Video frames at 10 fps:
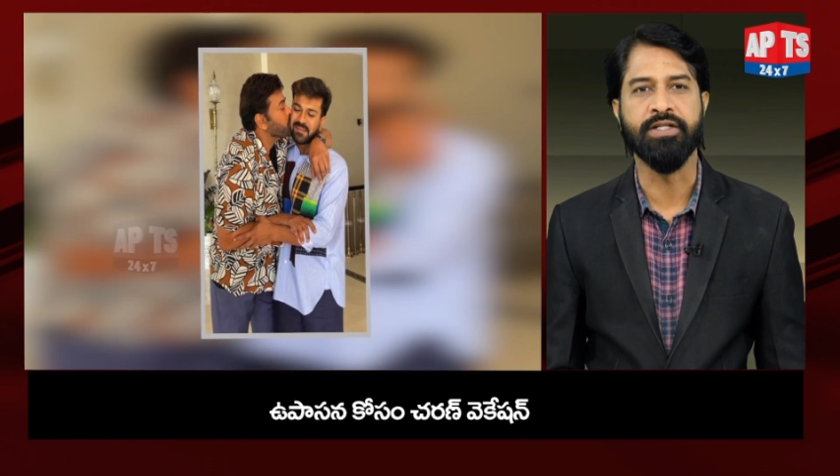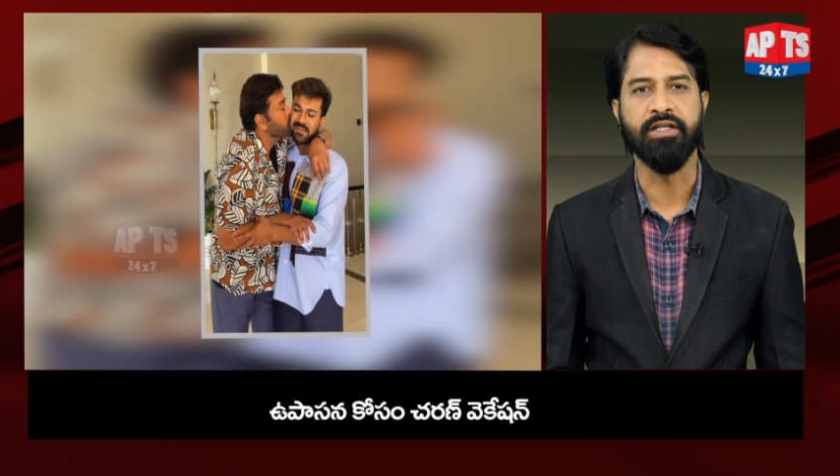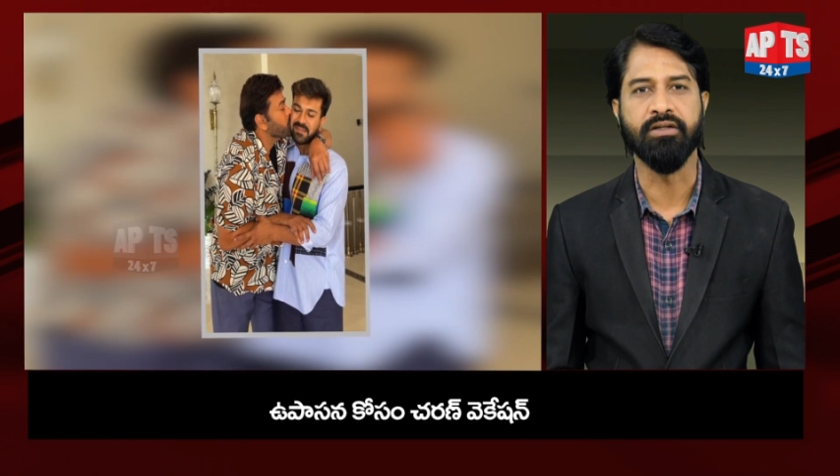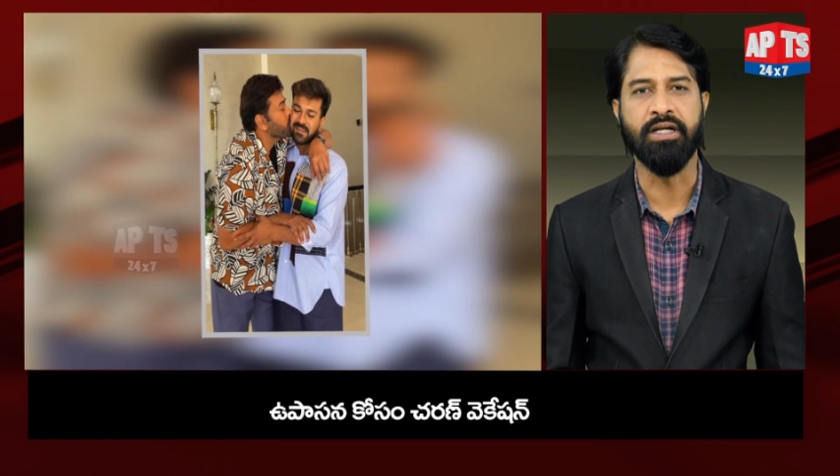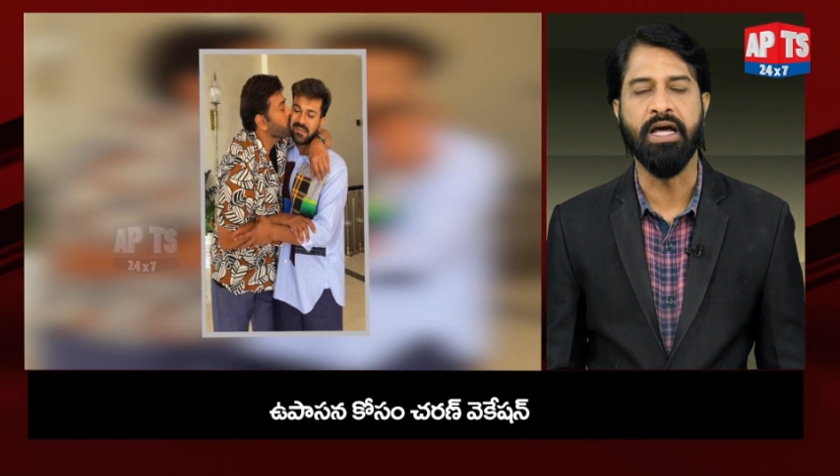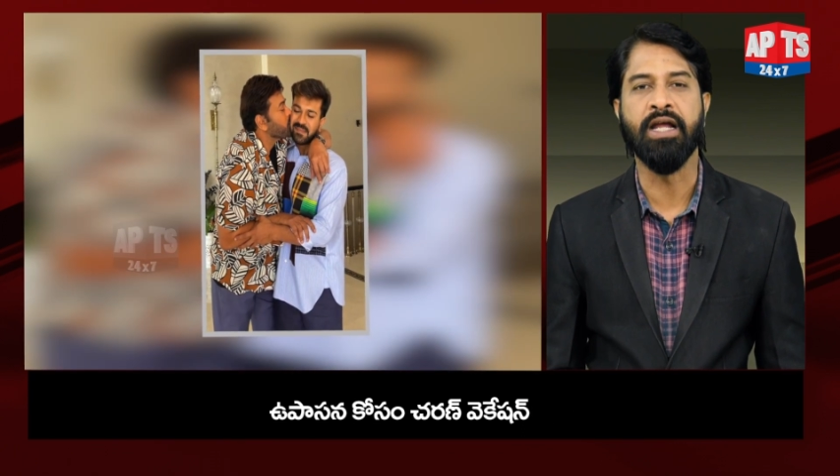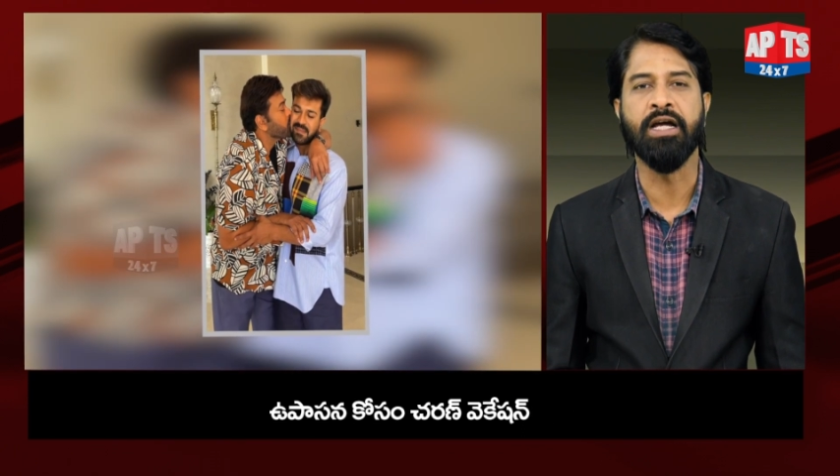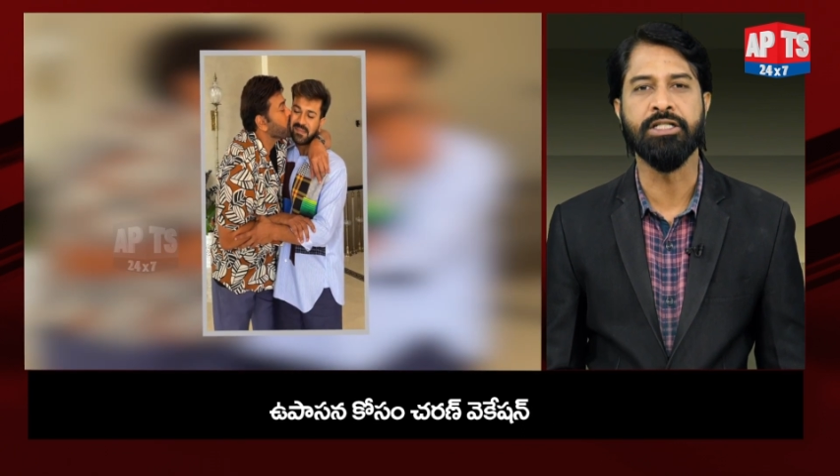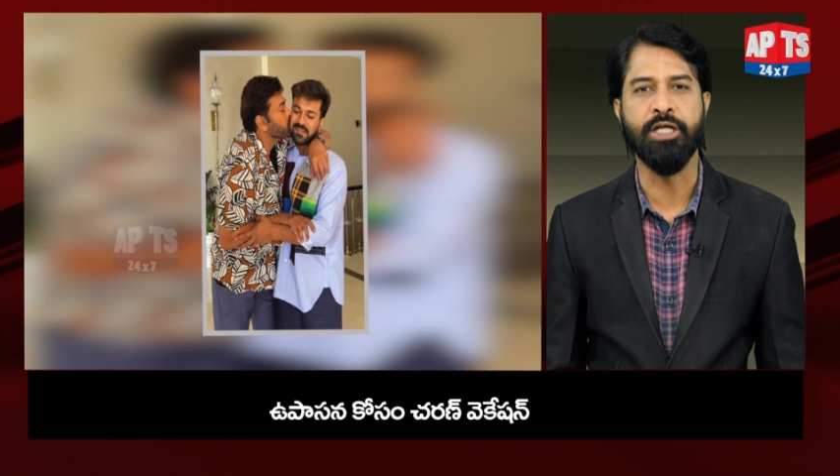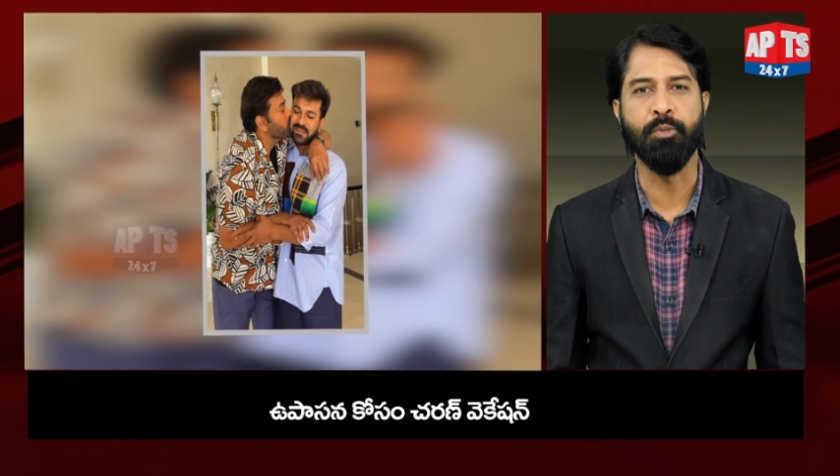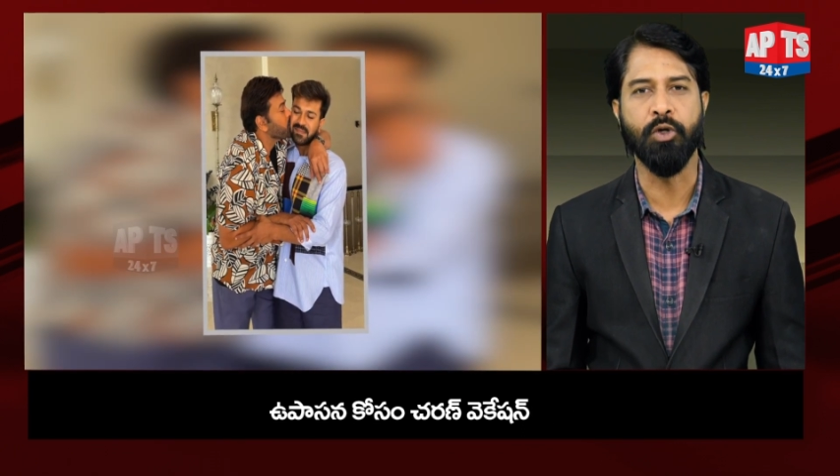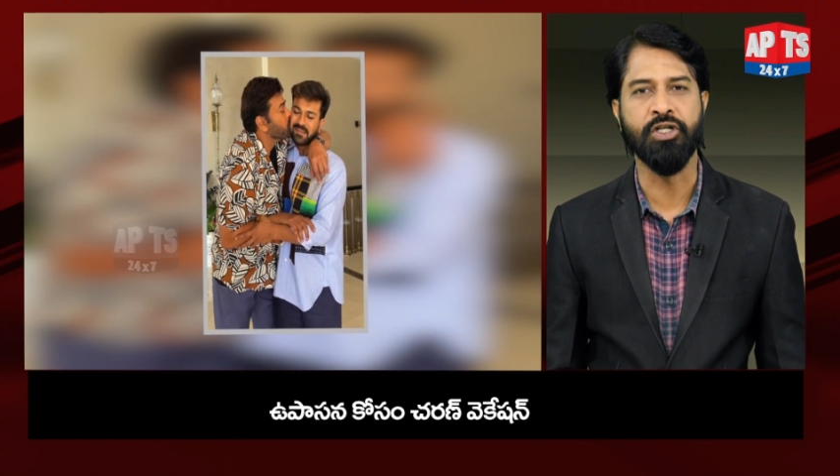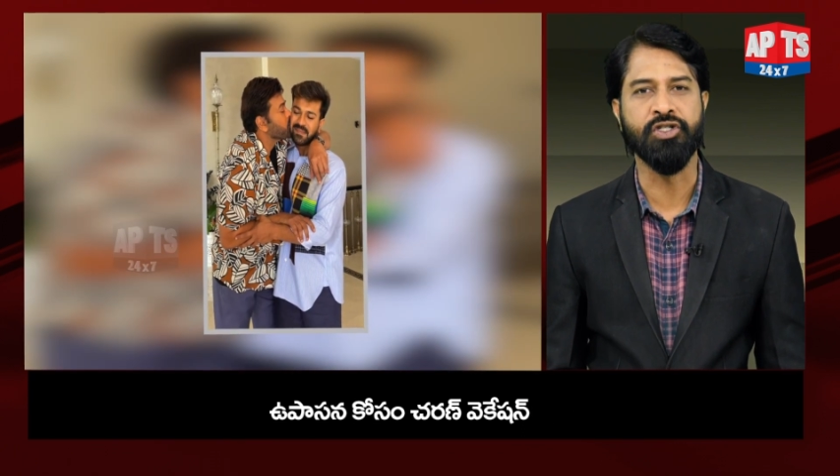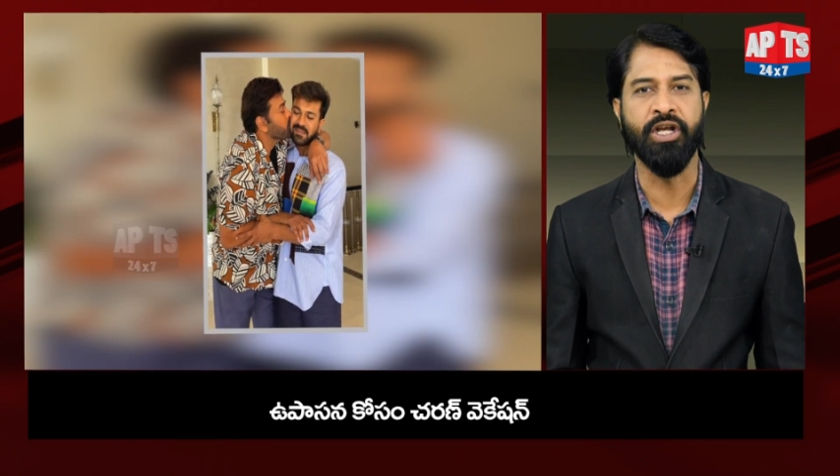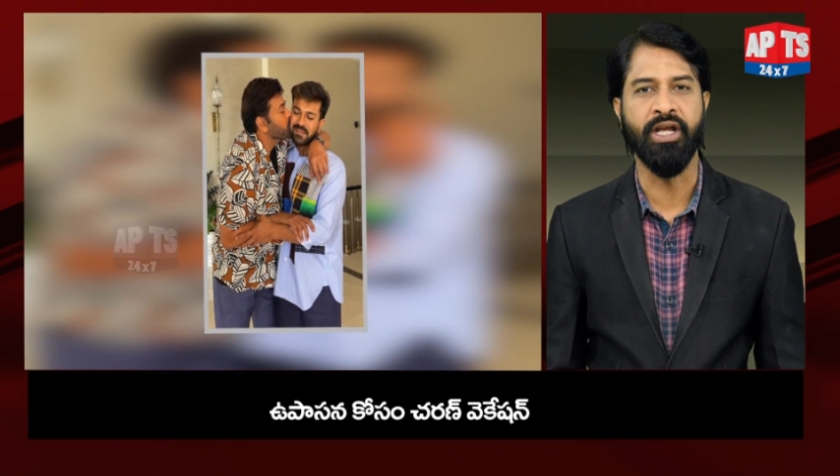సైతం ఘనంగా జరుపుకున్న
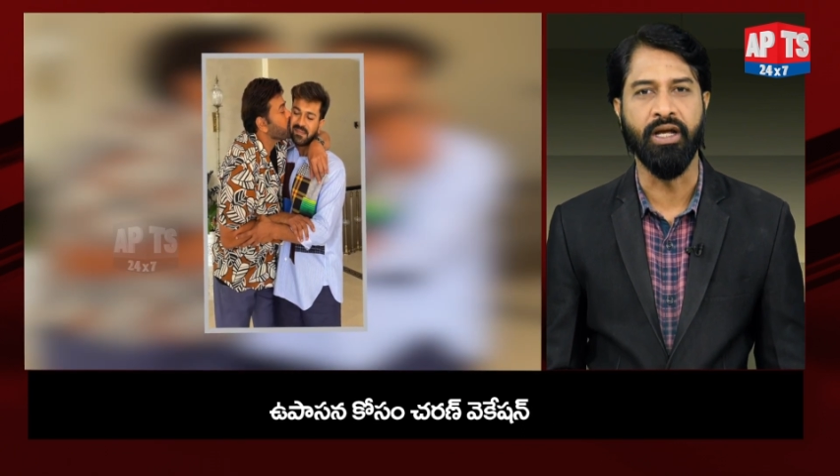చెర్రీ